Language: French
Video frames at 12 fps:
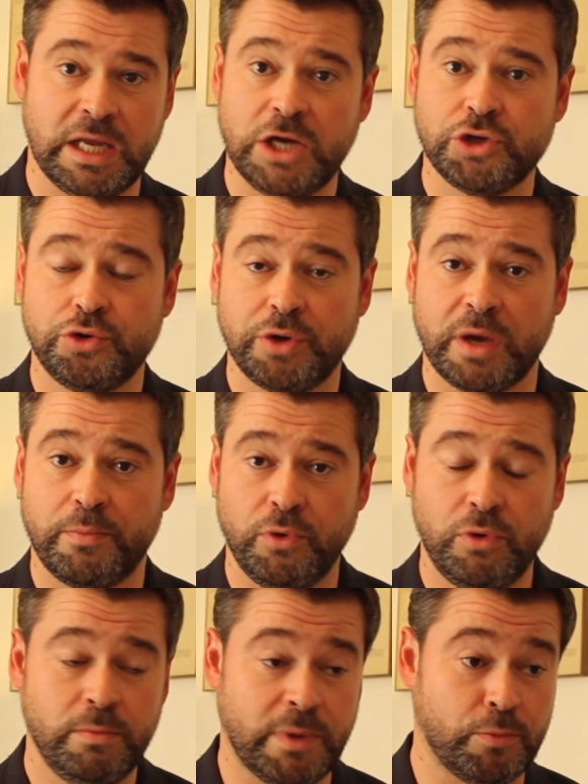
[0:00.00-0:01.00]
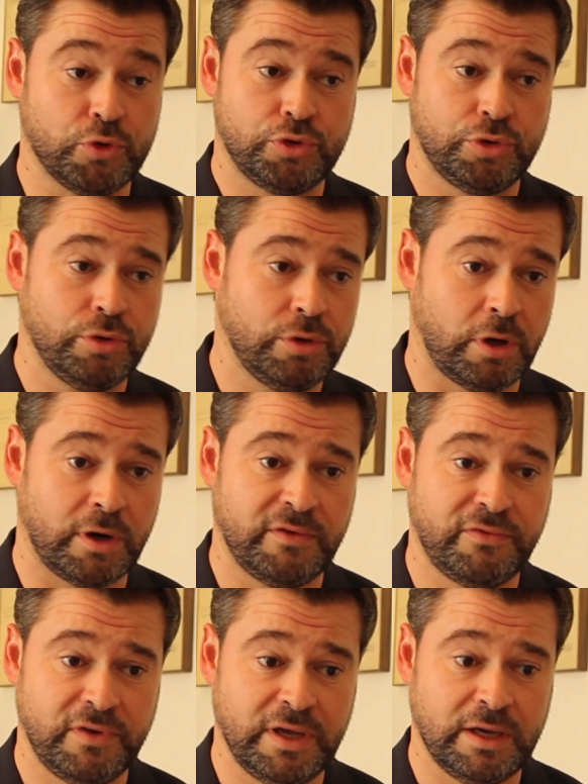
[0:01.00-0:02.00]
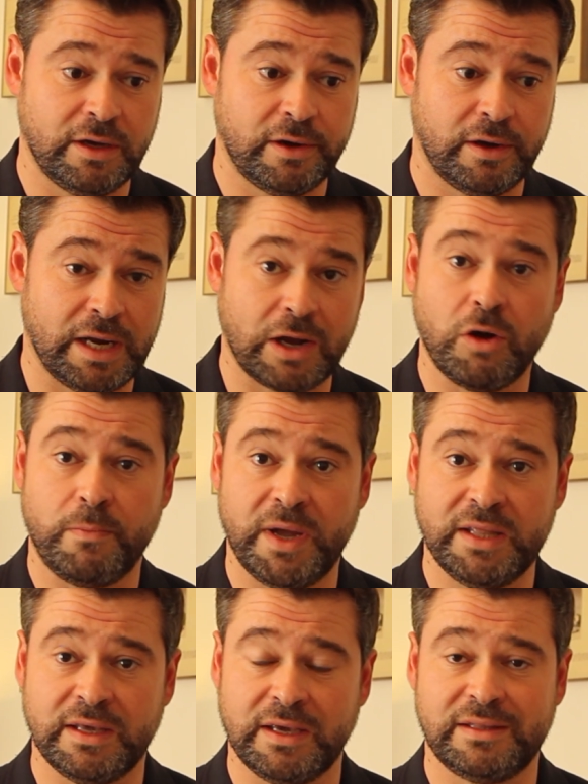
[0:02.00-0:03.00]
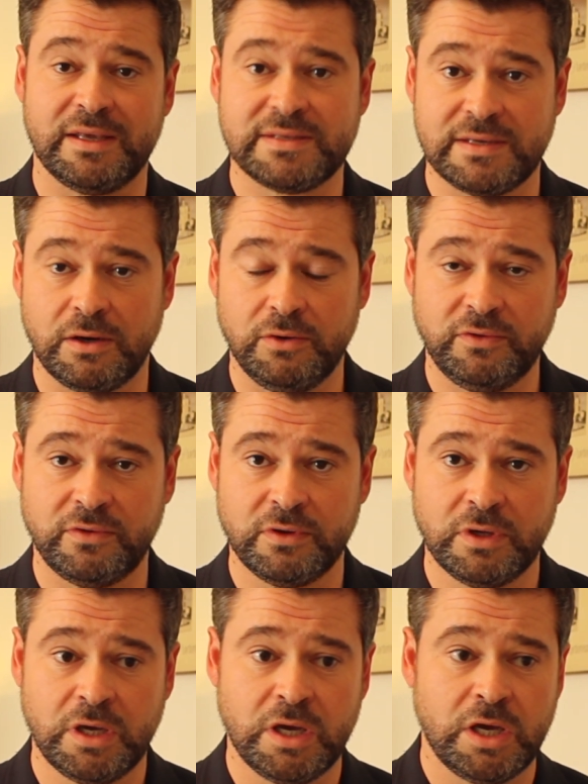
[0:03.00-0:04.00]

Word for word: et là, je lui réponds, bah, monsieur, en effet, euh, la campagne est excellente.